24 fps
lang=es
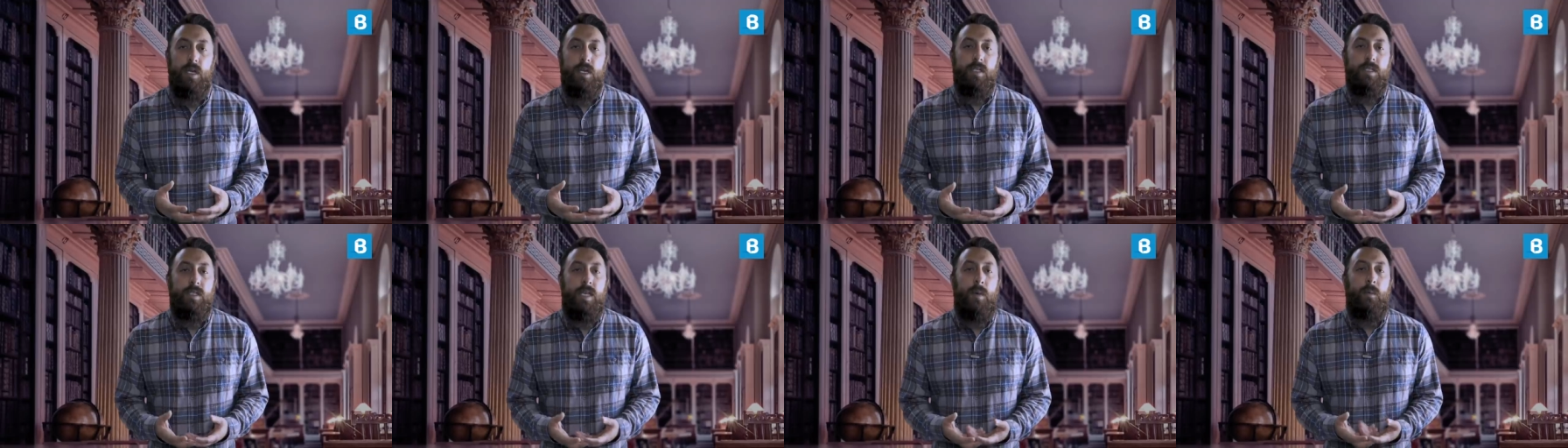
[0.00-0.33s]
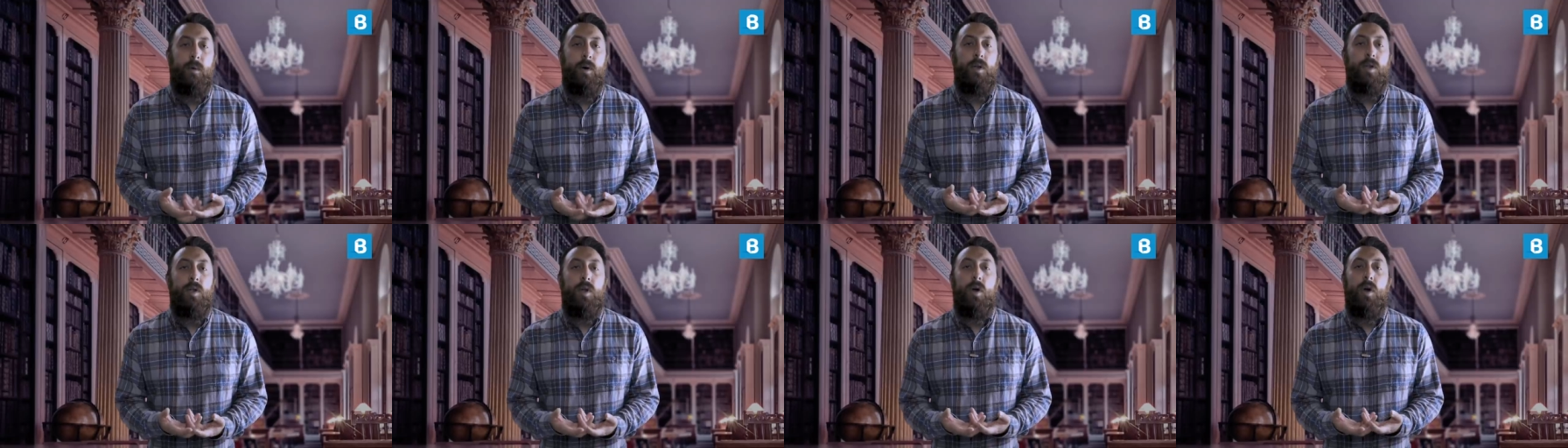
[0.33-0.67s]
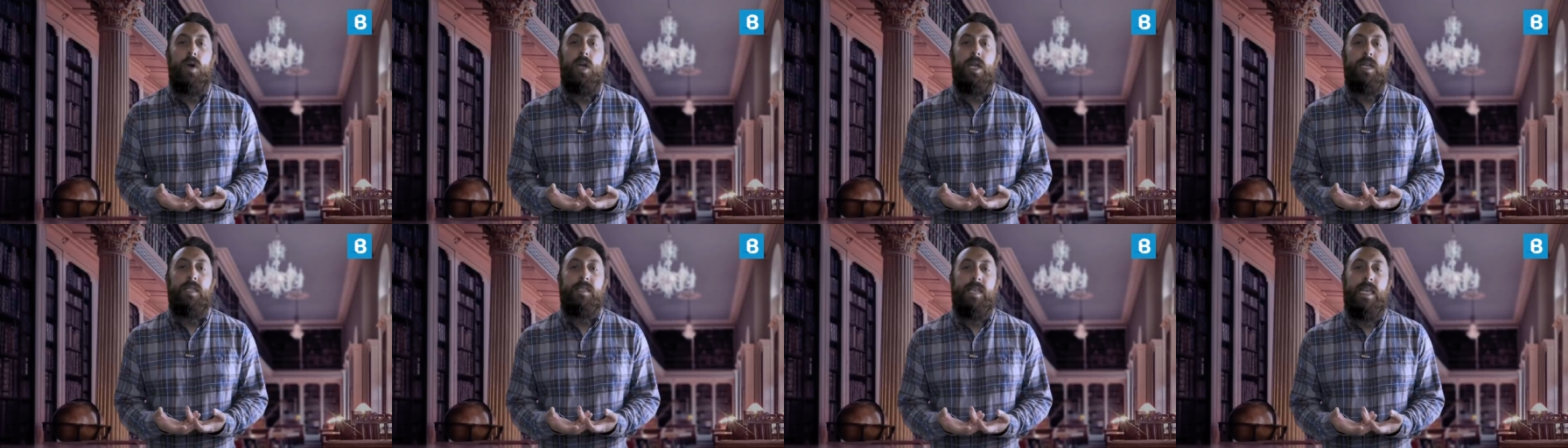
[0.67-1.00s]
se
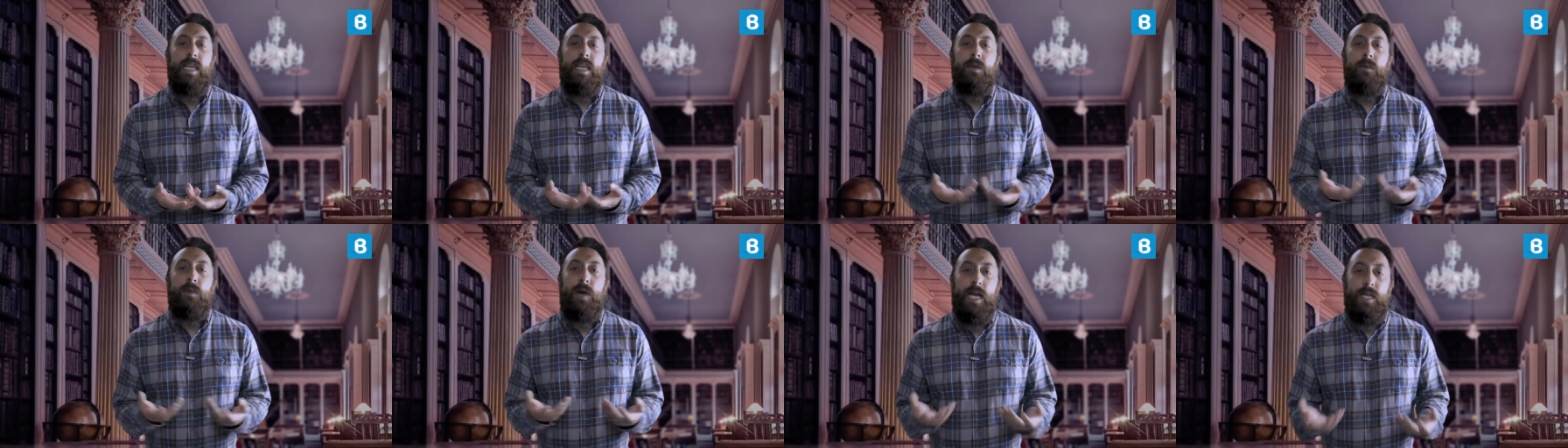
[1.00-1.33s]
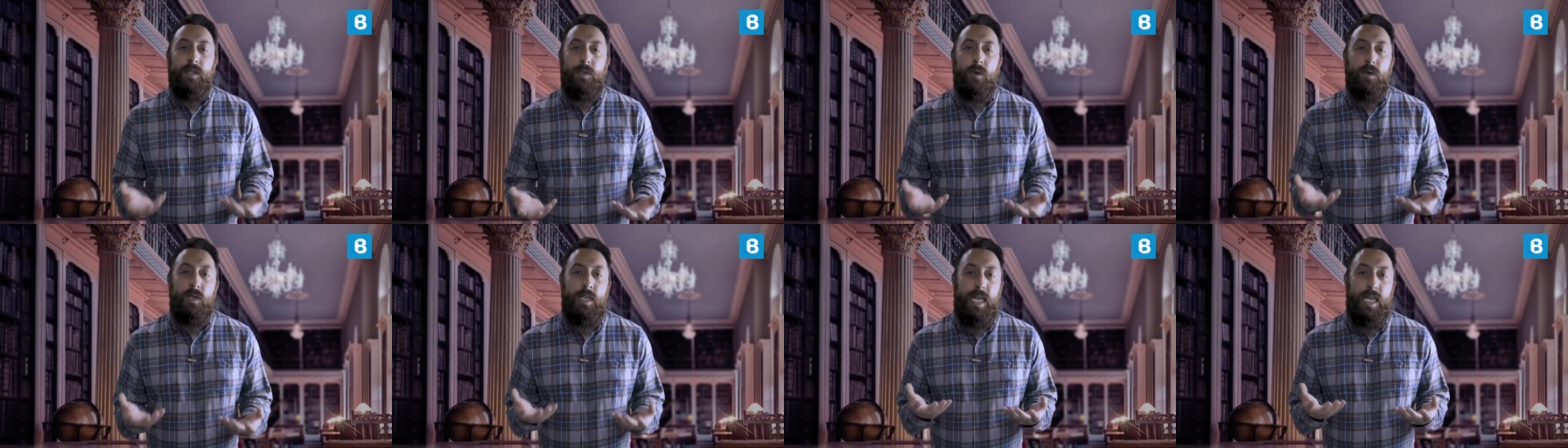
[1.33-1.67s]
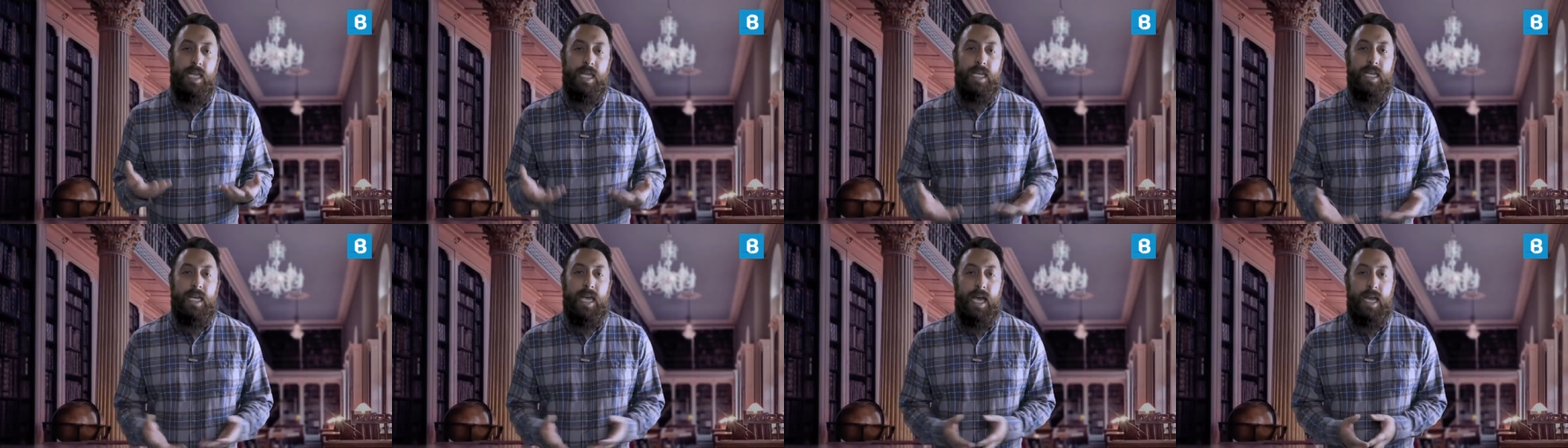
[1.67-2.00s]
abolió el celibato
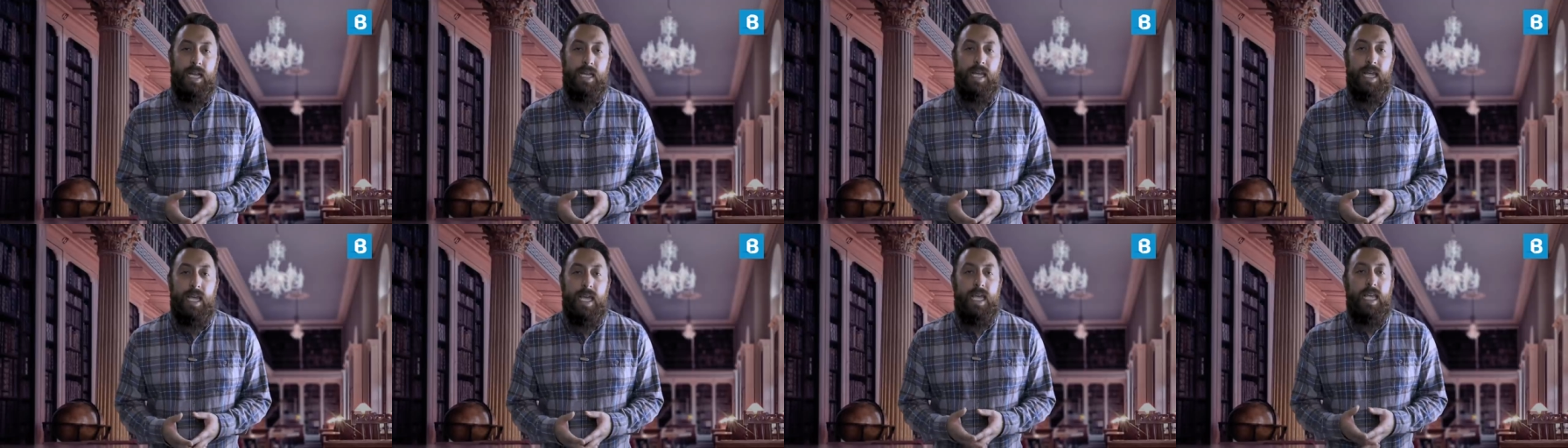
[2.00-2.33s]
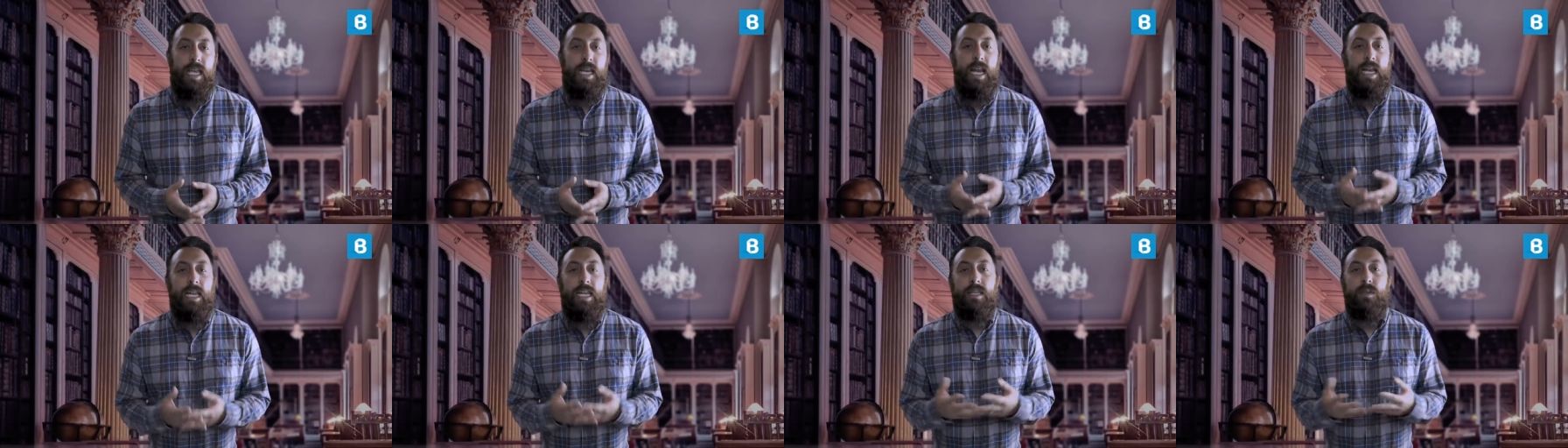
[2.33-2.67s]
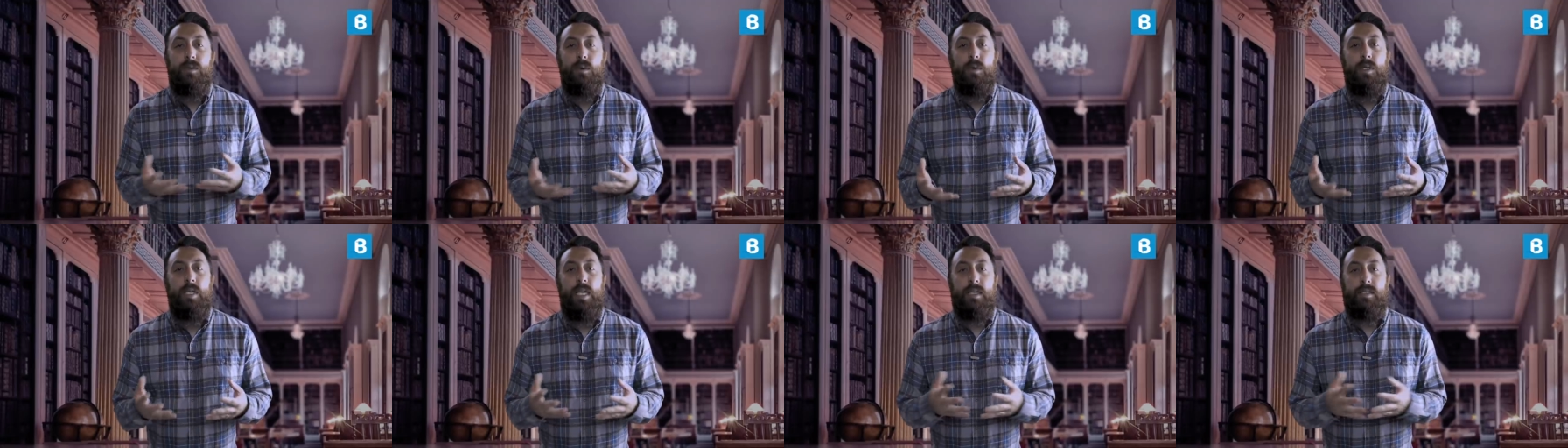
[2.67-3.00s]
clerical y la
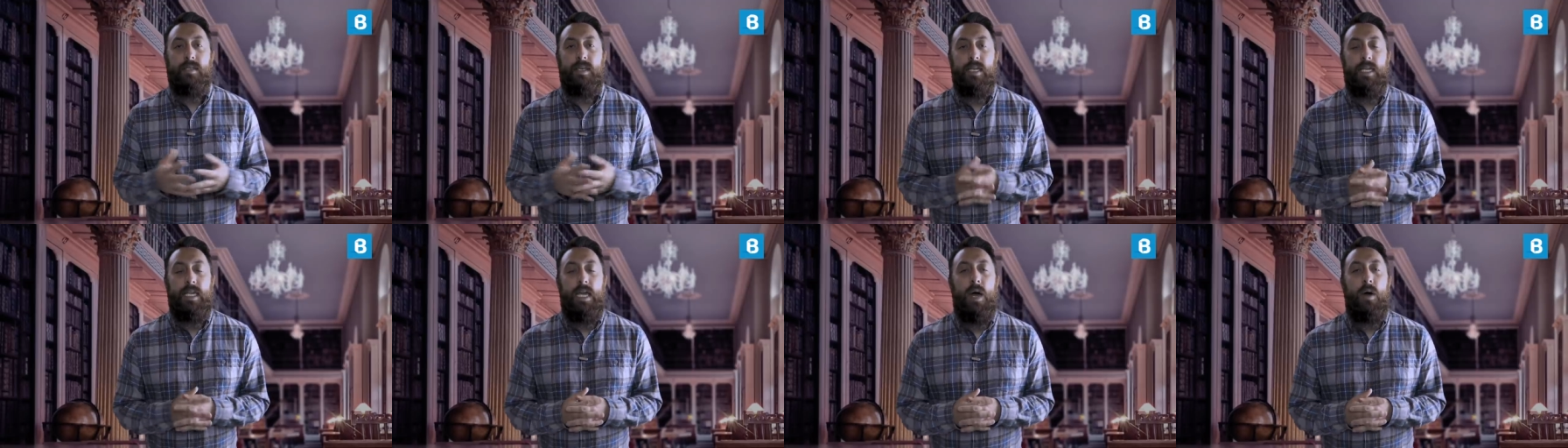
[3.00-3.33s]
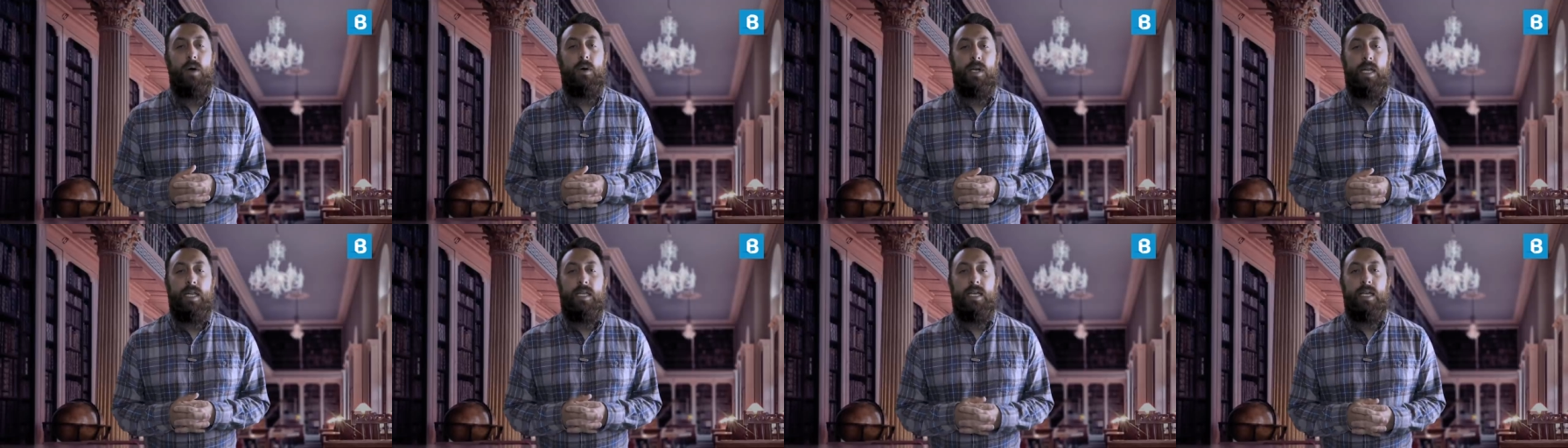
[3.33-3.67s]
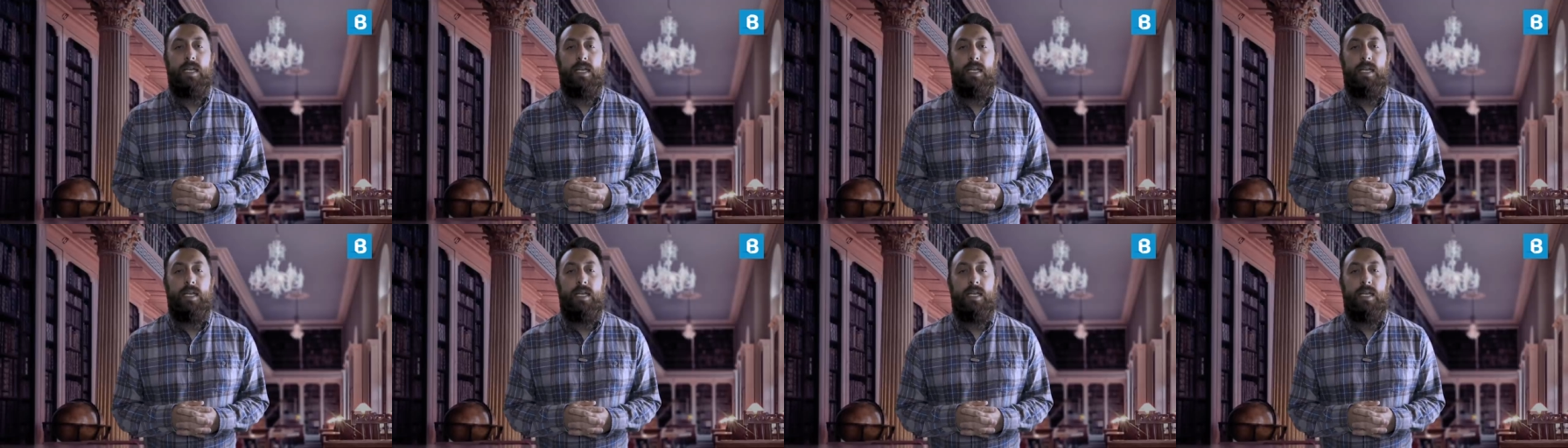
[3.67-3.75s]
liturgia sería ahora en